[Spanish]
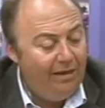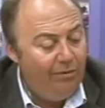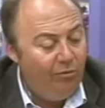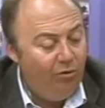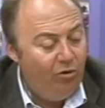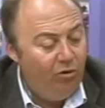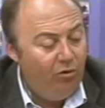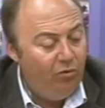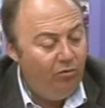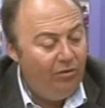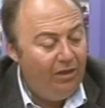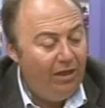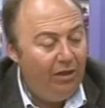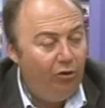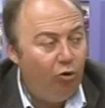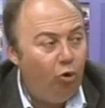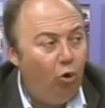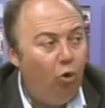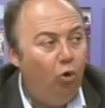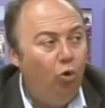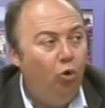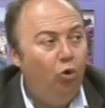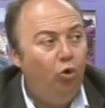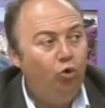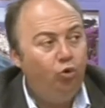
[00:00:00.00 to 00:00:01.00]
bueno, de
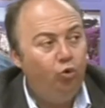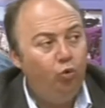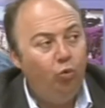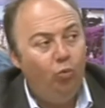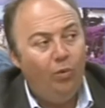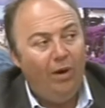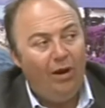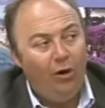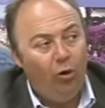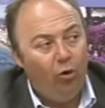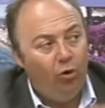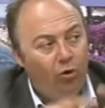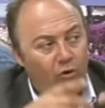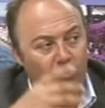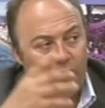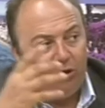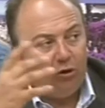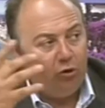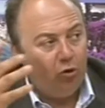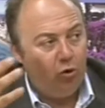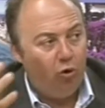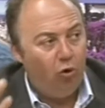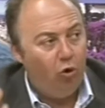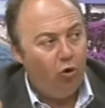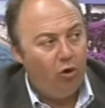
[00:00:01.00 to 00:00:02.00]
todo su valor, de
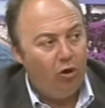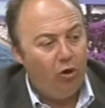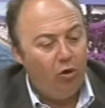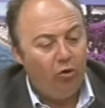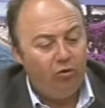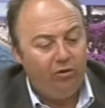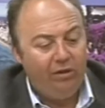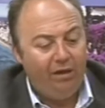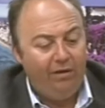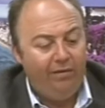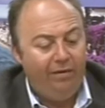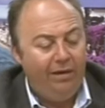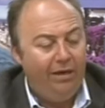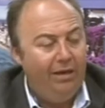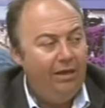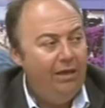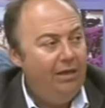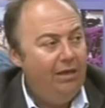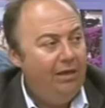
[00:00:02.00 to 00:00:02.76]
todo lo que costaba,